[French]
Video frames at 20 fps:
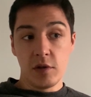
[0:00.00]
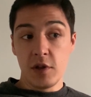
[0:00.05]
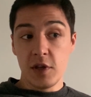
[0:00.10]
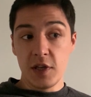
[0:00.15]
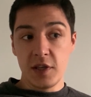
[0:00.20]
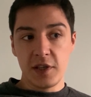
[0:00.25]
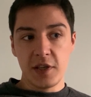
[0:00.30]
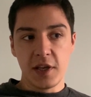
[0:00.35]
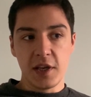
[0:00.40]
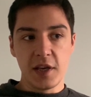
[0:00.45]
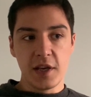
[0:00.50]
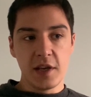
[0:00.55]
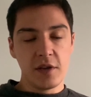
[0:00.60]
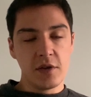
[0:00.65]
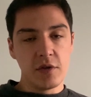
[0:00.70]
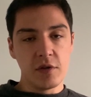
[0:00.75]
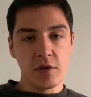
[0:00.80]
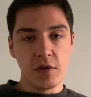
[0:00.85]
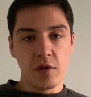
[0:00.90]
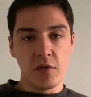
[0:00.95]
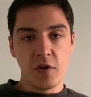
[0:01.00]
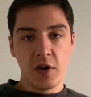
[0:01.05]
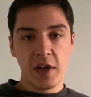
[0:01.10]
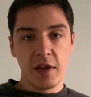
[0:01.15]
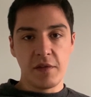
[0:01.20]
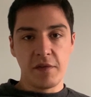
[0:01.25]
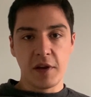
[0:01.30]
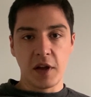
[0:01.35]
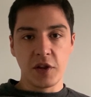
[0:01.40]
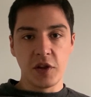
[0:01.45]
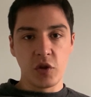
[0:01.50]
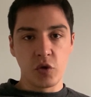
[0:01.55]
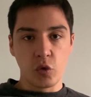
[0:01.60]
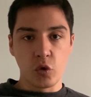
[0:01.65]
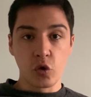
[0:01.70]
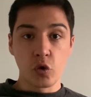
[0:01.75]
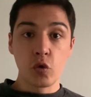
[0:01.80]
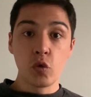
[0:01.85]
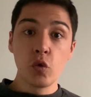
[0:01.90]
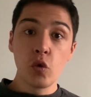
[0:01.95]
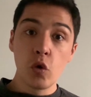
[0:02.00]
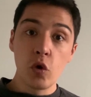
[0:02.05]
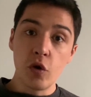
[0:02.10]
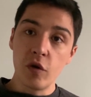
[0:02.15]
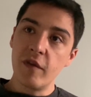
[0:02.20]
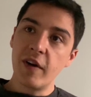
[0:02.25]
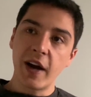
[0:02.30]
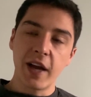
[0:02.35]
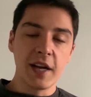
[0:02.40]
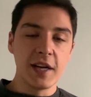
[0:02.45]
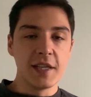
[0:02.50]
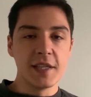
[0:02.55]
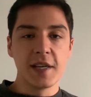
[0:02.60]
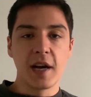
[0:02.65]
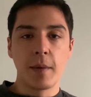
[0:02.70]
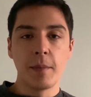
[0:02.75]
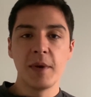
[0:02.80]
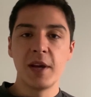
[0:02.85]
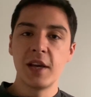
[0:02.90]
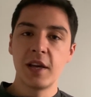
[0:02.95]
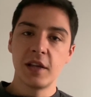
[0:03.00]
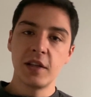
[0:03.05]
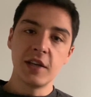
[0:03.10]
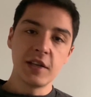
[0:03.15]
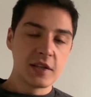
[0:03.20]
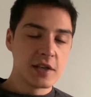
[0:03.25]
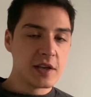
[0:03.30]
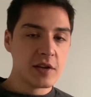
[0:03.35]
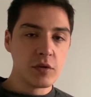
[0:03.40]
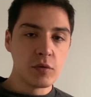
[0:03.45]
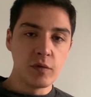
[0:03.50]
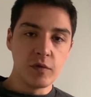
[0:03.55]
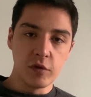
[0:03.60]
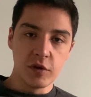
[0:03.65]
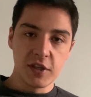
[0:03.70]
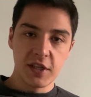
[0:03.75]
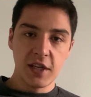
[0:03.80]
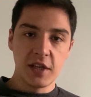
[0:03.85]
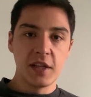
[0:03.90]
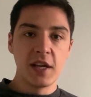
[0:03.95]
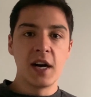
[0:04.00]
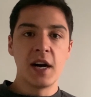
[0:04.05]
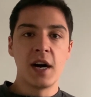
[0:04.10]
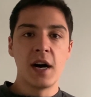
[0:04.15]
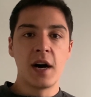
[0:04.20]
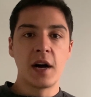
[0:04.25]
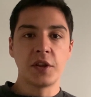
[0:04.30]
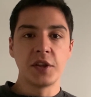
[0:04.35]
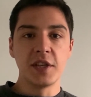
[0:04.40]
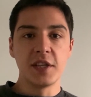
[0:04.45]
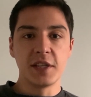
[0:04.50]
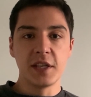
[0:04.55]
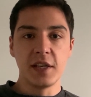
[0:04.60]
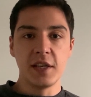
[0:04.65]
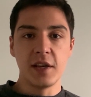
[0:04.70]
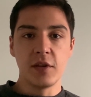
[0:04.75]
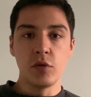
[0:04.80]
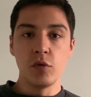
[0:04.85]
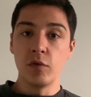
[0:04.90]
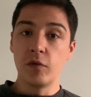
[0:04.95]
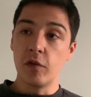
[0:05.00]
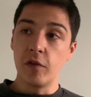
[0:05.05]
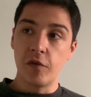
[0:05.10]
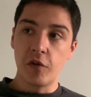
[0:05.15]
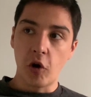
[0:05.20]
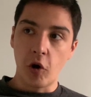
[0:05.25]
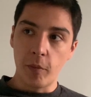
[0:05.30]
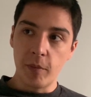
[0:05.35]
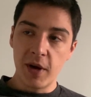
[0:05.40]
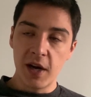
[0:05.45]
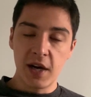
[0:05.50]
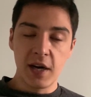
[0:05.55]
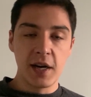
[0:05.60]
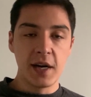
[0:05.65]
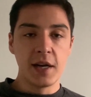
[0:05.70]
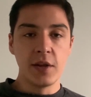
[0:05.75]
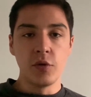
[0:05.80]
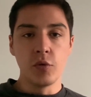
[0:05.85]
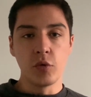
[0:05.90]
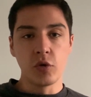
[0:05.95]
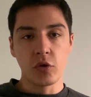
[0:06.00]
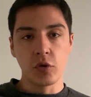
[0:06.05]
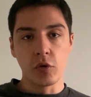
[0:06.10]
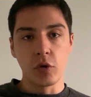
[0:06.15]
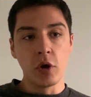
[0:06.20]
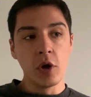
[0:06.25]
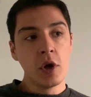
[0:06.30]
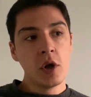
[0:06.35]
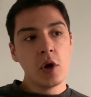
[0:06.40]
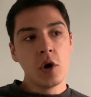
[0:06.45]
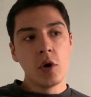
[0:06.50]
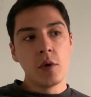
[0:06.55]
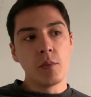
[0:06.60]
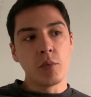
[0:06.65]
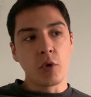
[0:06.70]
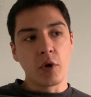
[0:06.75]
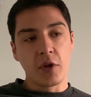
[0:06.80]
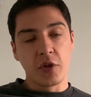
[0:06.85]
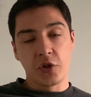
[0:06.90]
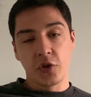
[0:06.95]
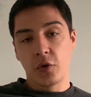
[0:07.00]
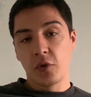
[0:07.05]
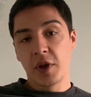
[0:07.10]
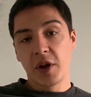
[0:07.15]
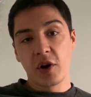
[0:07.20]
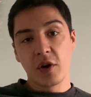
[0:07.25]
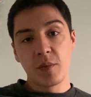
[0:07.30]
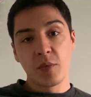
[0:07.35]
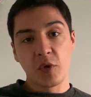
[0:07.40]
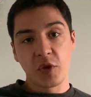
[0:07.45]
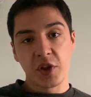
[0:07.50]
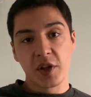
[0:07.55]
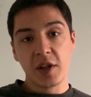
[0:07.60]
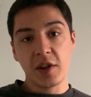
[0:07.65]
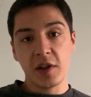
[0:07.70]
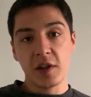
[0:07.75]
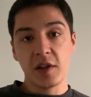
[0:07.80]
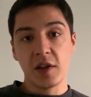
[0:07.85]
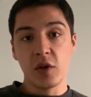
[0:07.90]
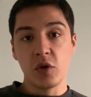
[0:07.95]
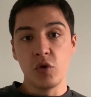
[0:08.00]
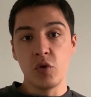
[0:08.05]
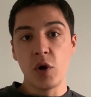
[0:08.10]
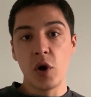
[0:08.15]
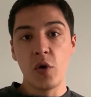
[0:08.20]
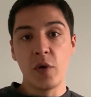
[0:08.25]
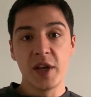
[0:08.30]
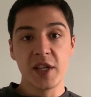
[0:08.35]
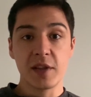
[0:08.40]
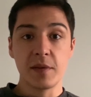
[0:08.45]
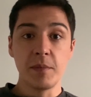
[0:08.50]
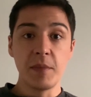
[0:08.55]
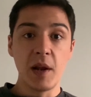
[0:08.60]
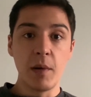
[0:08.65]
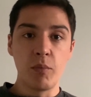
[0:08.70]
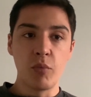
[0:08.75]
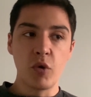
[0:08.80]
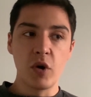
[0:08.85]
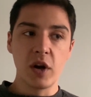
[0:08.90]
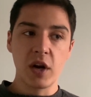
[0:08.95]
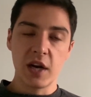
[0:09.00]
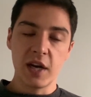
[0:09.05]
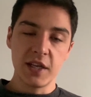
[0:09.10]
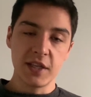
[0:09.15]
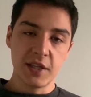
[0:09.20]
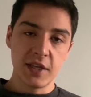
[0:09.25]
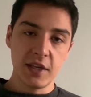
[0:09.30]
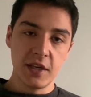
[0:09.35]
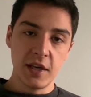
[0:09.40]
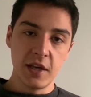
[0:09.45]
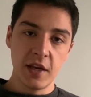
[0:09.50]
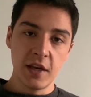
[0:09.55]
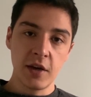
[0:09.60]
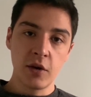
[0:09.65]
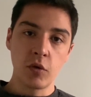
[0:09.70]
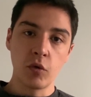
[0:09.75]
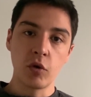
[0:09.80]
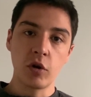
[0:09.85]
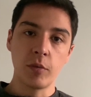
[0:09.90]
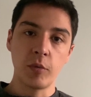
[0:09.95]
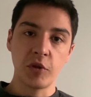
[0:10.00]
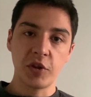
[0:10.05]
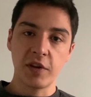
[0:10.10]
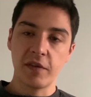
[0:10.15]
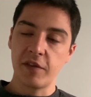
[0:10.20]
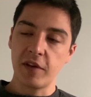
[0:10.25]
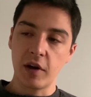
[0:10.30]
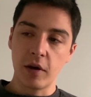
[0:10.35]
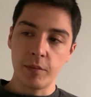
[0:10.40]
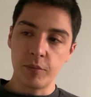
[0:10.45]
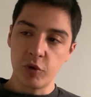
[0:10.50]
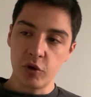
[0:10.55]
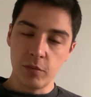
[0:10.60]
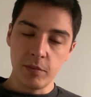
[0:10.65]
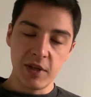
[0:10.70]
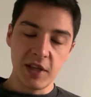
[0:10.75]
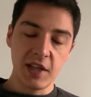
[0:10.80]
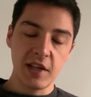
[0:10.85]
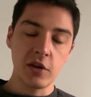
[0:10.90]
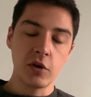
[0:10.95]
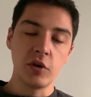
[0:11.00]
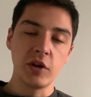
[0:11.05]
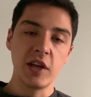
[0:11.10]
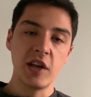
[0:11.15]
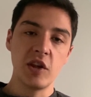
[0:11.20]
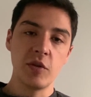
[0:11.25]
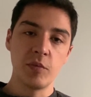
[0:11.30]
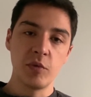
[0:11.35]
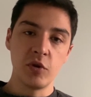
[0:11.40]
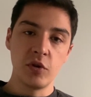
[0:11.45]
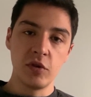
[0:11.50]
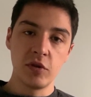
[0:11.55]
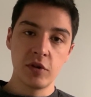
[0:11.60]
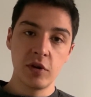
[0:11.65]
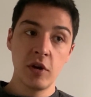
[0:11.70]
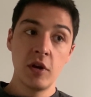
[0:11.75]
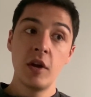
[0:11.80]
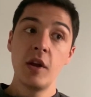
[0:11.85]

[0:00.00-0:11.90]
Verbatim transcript: d'essayer de, de faire des choses cool, de varier les armées, d'essayer de nouveaux scénars, d'essayer de nouveaux formats. Donc euh, pour l'instant on a commencé, c'était du AOS 1000 points classique, on commence à faire un peu de meeting engagement,